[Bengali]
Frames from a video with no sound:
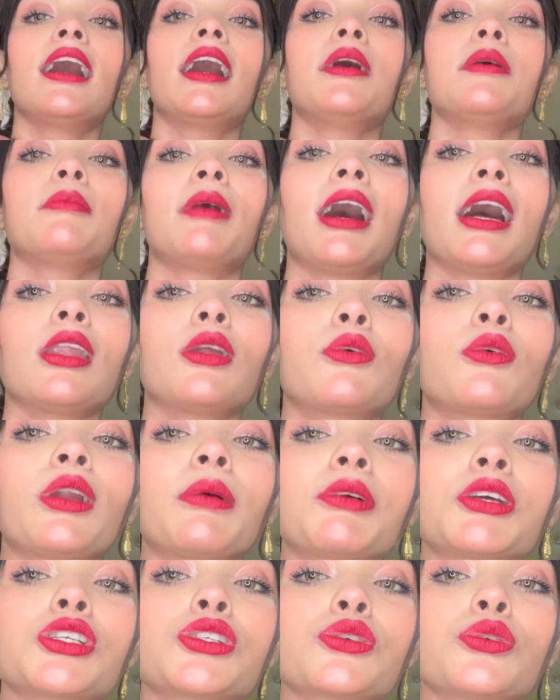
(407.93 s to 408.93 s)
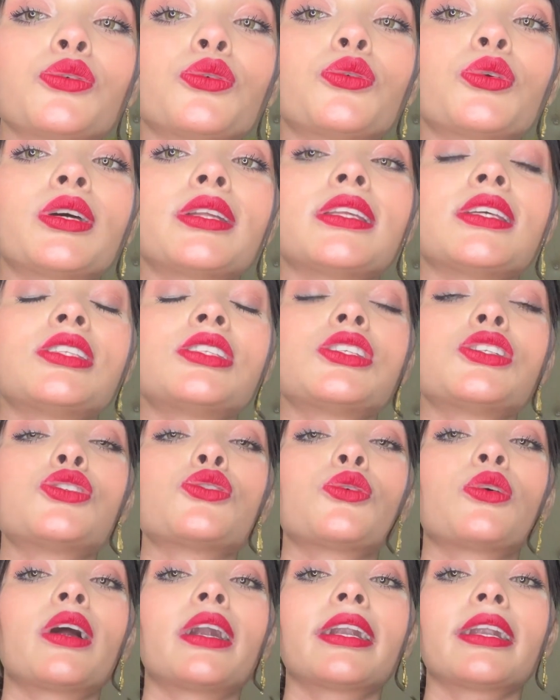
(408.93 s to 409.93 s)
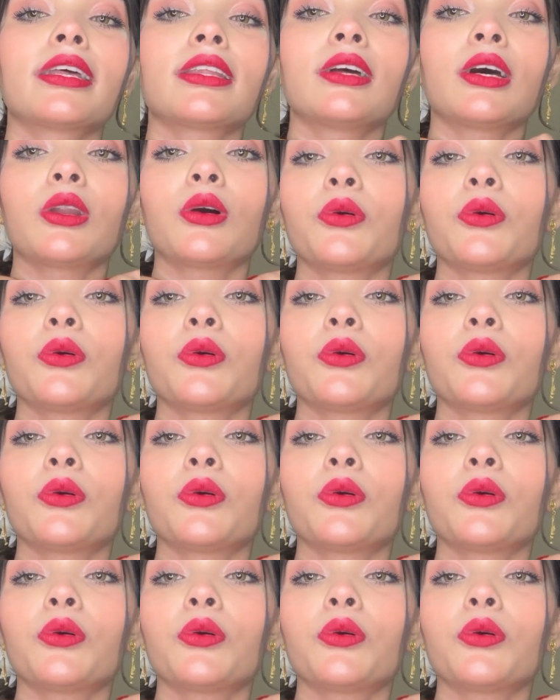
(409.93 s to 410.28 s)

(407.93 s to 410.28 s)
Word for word: আমি ভালো করে আবার শো করে দিচ্ছি চোকারটা দাঁড়া